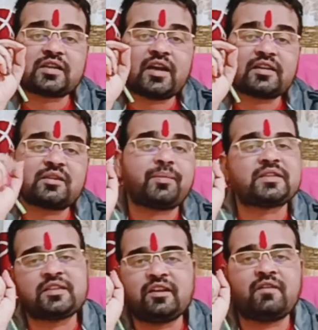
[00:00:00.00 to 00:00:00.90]
अचानक से
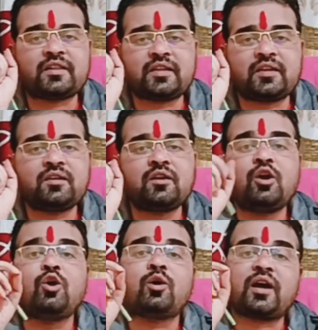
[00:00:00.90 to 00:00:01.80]
पैसे दिलवाते हैं
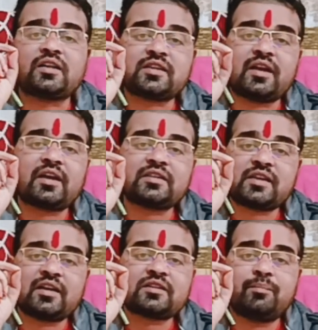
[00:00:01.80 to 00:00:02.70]
और अचानक
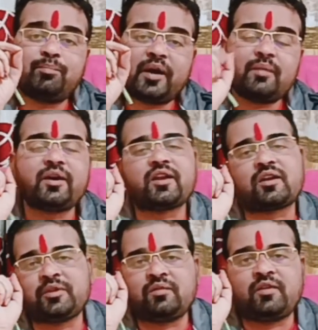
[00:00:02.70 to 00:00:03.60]
अचानक से बड़ी बड़ी
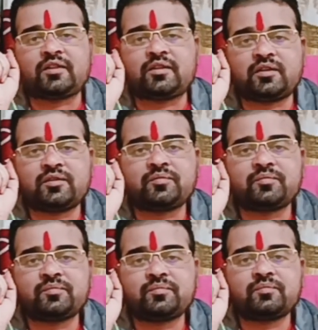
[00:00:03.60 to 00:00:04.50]
रकमें दिलवाते हैं
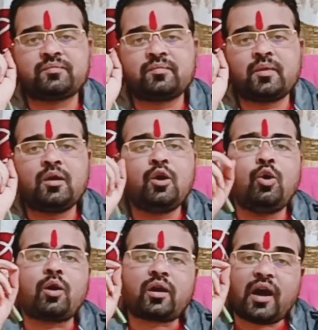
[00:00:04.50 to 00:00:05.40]

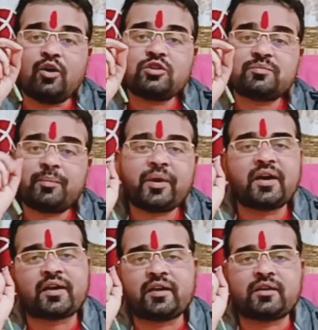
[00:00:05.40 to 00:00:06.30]
और राहु जिसमें बिगड़
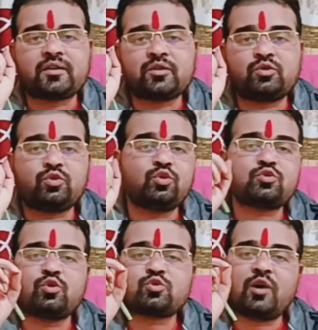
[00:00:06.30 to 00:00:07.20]
गए तो
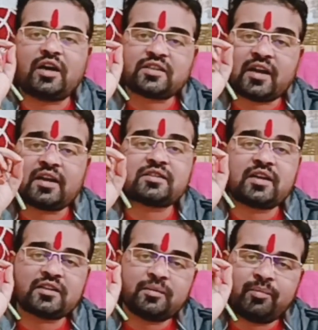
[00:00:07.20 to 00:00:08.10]
दोस्तों उसको अचानक
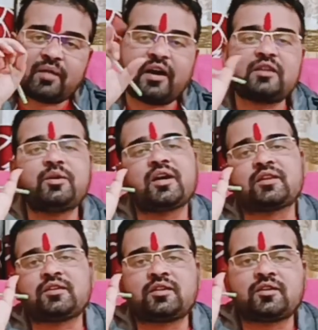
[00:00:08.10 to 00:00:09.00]
अचानक से बर्बाद भी कर
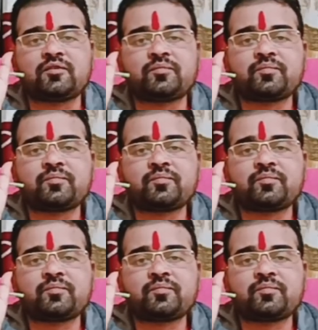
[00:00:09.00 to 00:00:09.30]
देते हैं